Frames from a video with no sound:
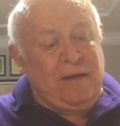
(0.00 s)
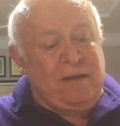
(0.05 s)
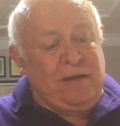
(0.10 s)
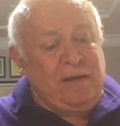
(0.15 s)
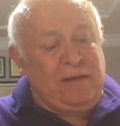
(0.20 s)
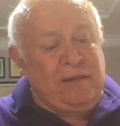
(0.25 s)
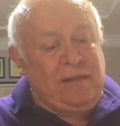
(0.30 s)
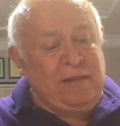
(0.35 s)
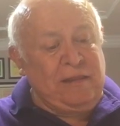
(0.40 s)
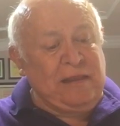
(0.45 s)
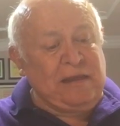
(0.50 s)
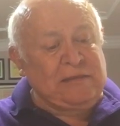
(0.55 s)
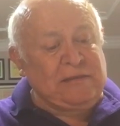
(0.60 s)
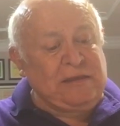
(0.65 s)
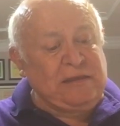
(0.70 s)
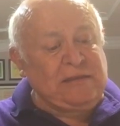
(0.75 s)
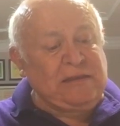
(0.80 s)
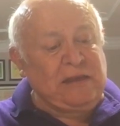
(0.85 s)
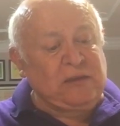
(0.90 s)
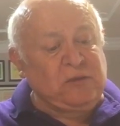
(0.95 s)
ai
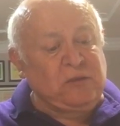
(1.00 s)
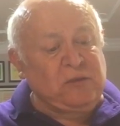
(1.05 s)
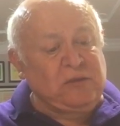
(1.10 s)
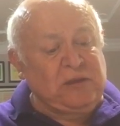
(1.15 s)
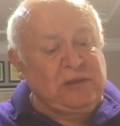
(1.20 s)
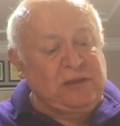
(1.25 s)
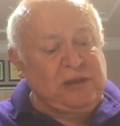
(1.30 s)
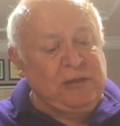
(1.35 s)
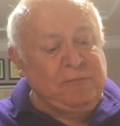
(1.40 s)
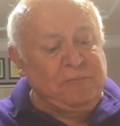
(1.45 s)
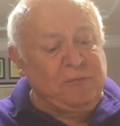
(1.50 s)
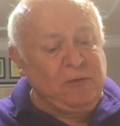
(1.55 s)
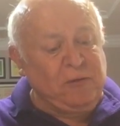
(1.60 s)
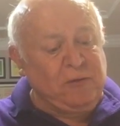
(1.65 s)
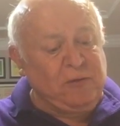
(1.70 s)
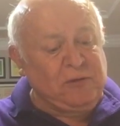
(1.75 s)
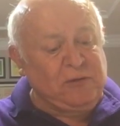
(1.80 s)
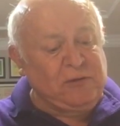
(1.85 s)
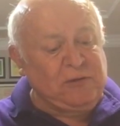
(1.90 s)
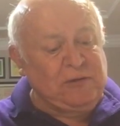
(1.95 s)
discepoli,
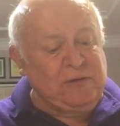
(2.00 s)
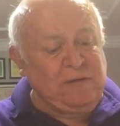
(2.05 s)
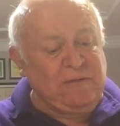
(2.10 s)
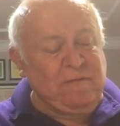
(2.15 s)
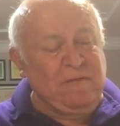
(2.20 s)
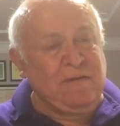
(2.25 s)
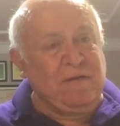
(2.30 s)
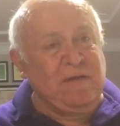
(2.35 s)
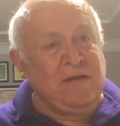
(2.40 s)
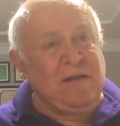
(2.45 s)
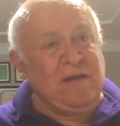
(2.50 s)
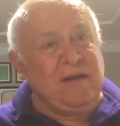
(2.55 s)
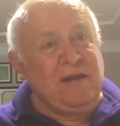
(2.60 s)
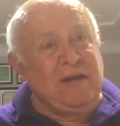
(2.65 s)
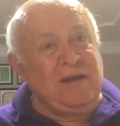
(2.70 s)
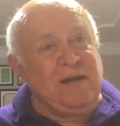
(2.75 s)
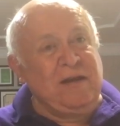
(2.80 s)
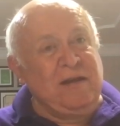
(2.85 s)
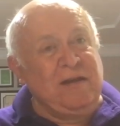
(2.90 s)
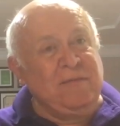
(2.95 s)

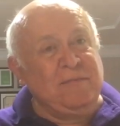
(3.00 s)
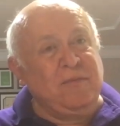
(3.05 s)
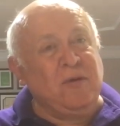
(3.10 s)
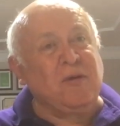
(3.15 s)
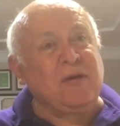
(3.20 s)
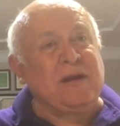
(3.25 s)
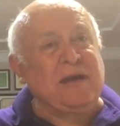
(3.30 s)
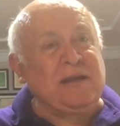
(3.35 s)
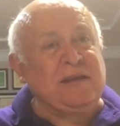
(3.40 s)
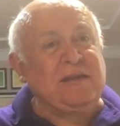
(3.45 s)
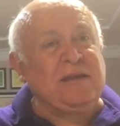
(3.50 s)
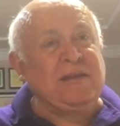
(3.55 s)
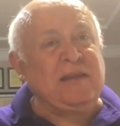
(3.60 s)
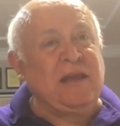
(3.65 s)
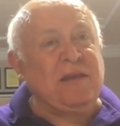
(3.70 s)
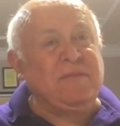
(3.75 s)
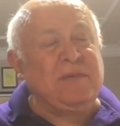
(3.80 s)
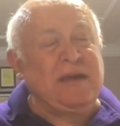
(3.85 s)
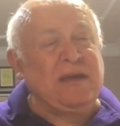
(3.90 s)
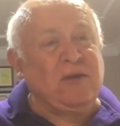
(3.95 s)
perché avete
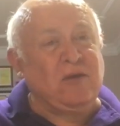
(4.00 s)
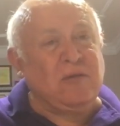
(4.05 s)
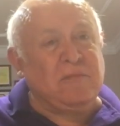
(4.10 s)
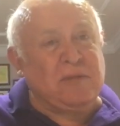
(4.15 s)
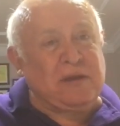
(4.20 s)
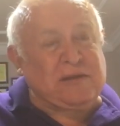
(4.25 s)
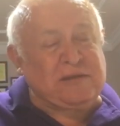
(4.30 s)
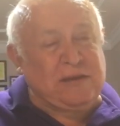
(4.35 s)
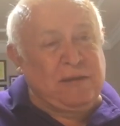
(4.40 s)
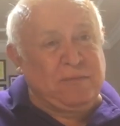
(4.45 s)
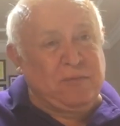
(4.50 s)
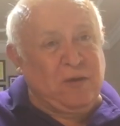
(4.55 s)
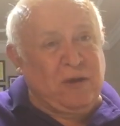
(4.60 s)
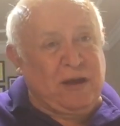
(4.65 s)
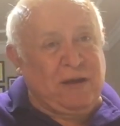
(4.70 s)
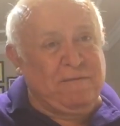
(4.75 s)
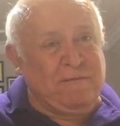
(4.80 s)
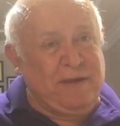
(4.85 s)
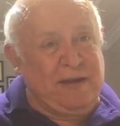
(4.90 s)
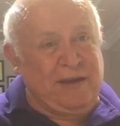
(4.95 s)
paura,
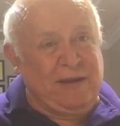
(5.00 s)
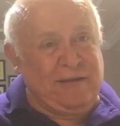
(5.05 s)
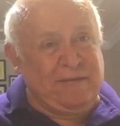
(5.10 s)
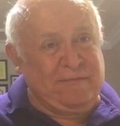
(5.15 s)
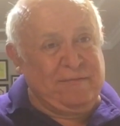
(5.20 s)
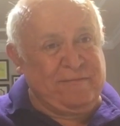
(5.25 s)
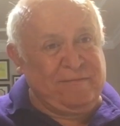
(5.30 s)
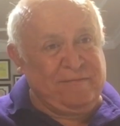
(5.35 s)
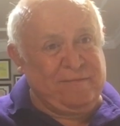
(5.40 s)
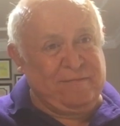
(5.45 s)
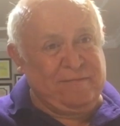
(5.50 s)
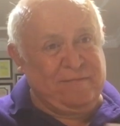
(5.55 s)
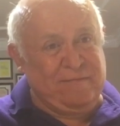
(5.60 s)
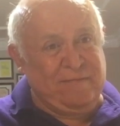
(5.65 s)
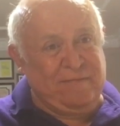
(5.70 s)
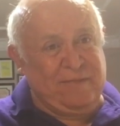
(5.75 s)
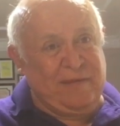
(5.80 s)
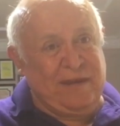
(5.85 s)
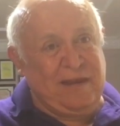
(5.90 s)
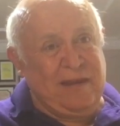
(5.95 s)
uomini di poca fede?
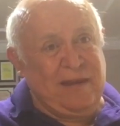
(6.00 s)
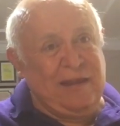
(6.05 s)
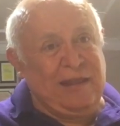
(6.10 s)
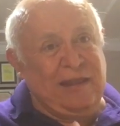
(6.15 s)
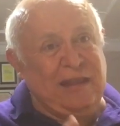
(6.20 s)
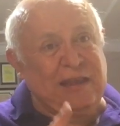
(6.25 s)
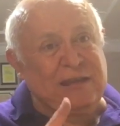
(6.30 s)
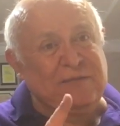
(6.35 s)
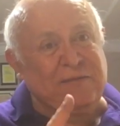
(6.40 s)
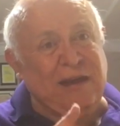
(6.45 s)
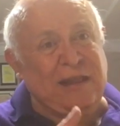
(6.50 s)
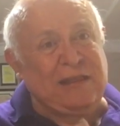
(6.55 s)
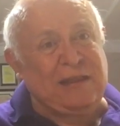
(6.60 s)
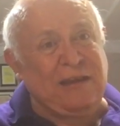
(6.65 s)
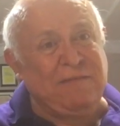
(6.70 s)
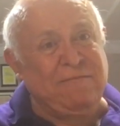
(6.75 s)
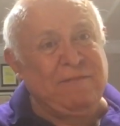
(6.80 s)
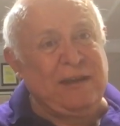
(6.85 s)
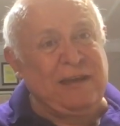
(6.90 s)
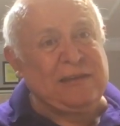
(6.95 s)

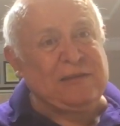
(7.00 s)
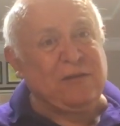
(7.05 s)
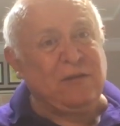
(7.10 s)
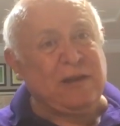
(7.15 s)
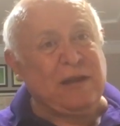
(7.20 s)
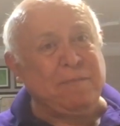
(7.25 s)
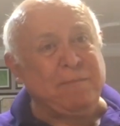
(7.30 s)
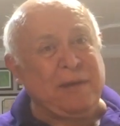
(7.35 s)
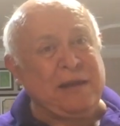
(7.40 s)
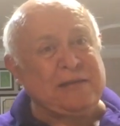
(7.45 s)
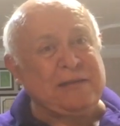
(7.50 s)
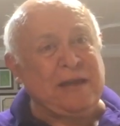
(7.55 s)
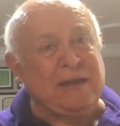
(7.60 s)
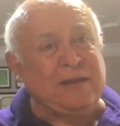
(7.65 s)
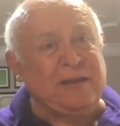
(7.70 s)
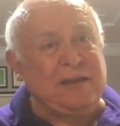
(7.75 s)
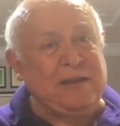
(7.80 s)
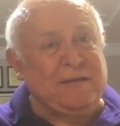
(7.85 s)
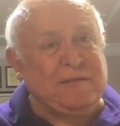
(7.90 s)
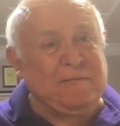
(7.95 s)
Allora manca la
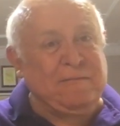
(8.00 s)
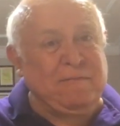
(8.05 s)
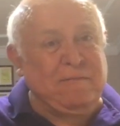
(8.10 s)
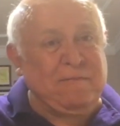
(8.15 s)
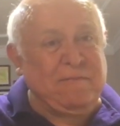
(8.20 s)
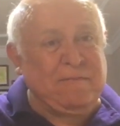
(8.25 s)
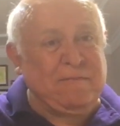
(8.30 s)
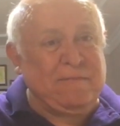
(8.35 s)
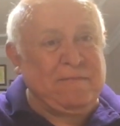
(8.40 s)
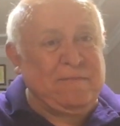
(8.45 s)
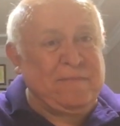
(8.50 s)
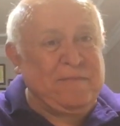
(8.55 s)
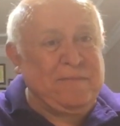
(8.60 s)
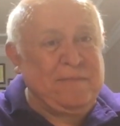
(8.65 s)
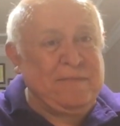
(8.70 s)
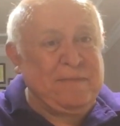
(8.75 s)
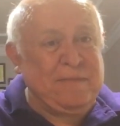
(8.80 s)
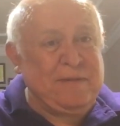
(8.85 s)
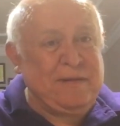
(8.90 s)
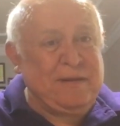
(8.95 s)
fede.
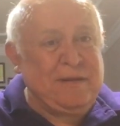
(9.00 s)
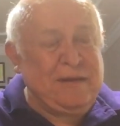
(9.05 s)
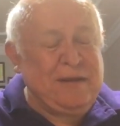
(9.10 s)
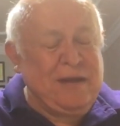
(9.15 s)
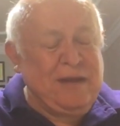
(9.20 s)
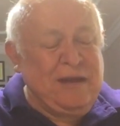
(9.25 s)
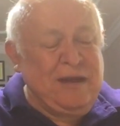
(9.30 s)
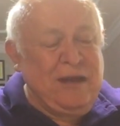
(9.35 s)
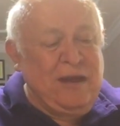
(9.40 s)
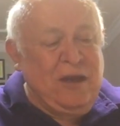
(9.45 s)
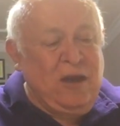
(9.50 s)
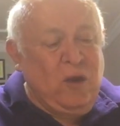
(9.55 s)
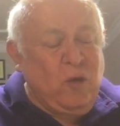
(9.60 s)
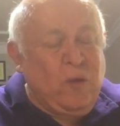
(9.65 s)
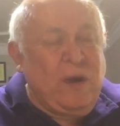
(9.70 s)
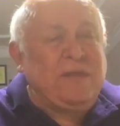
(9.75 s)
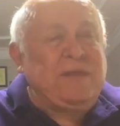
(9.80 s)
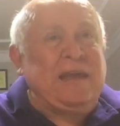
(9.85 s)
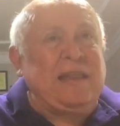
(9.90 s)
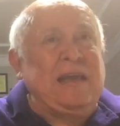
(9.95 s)

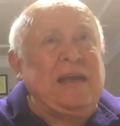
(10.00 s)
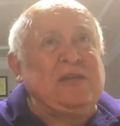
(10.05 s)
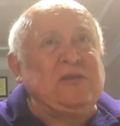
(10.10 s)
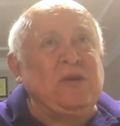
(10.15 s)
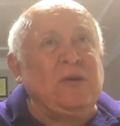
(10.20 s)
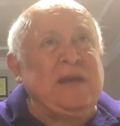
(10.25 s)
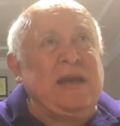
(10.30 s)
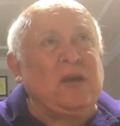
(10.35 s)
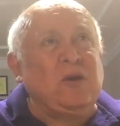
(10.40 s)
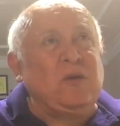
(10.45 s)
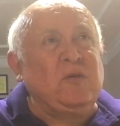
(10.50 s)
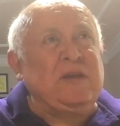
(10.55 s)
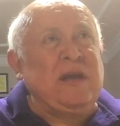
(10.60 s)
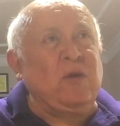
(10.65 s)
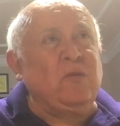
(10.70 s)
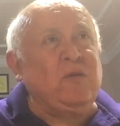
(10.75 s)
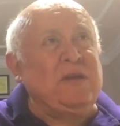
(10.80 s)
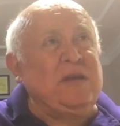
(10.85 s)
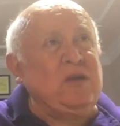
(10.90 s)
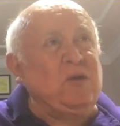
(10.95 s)
Questo è quello che
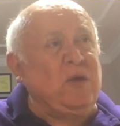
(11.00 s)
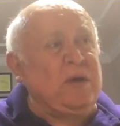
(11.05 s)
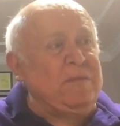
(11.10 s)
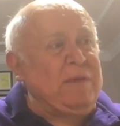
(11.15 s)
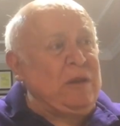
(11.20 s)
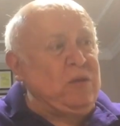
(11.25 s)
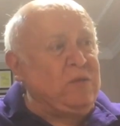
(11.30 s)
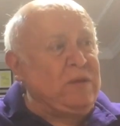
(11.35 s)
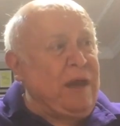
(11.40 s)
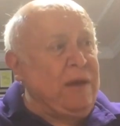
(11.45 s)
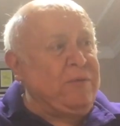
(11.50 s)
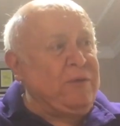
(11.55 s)
succede loro.